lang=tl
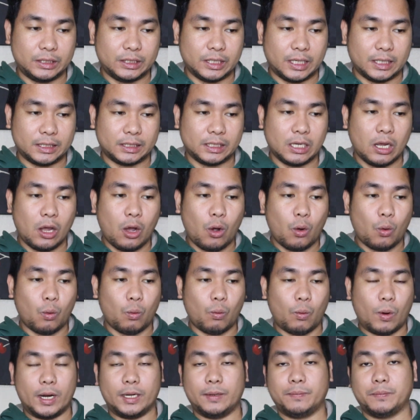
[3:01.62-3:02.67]
in just
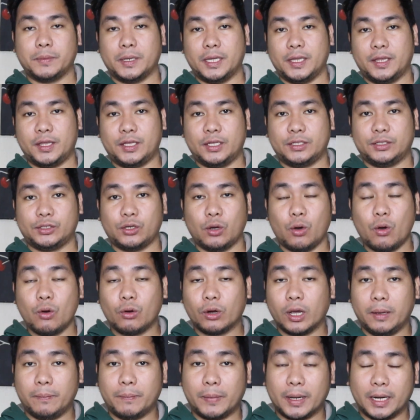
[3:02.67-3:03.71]
1 month. So
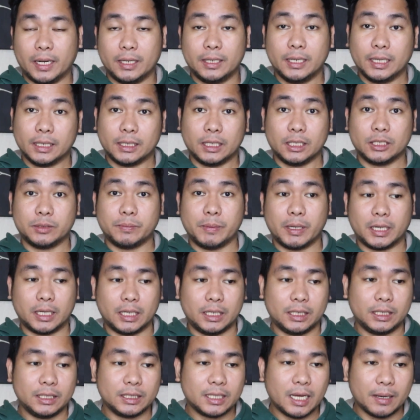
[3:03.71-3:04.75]
okay pa rin, at least may
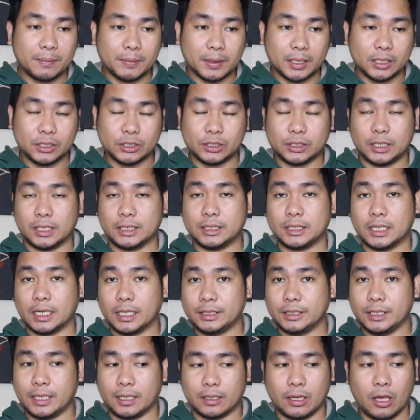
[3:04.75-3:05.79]
kinikita pa rin siya sa
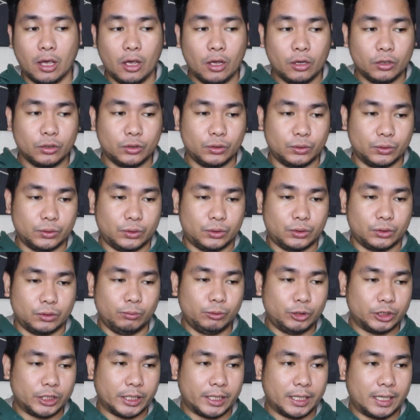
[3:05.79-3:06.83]
kanyang
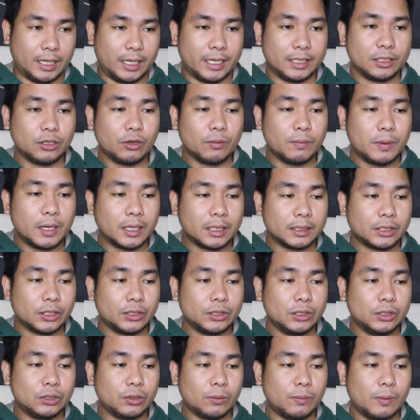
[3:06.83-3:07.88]
YouTube channel. And kung
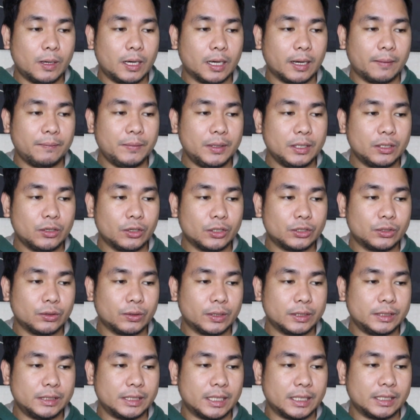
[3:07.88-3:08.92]
makita dito mga kamikos
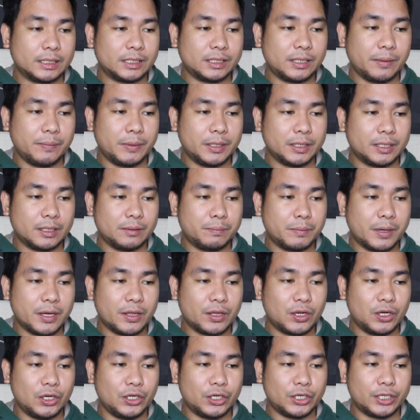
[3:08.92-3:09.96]
yung kanyang estimated
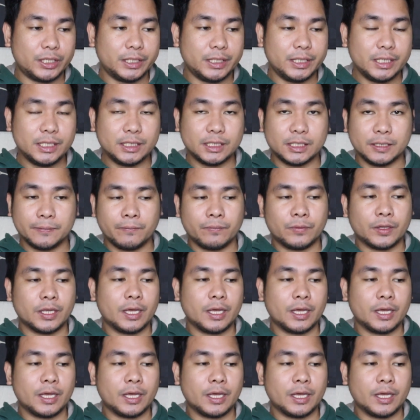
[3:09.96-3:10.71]
monthly earnings